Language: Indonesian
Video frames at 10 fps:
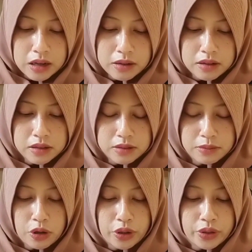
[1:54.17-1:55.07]
Uh, eh,
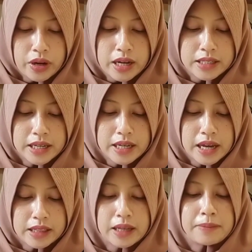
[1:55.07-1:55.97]
mohon doanya
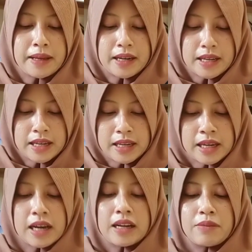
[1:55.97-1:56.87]
ya Teh
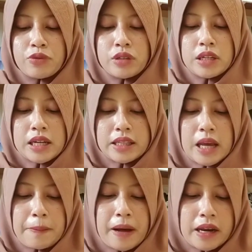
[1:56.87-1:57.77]
Meli. Alhamdulillah
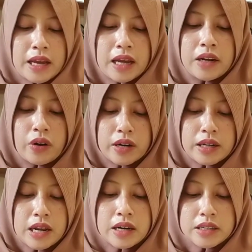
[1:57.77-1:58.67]
tiap hari ada
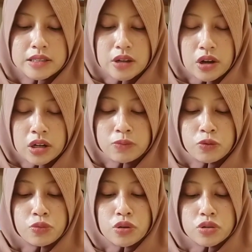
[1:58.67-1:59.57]
orderan risol,
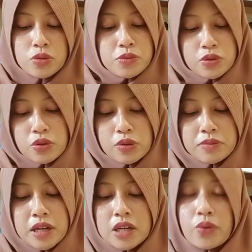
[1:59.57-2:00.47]
bubur
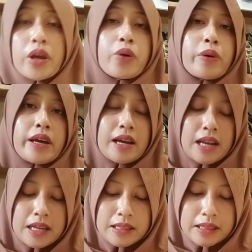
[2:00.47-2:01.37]
sumsum -sum, dan kue-kue yang lain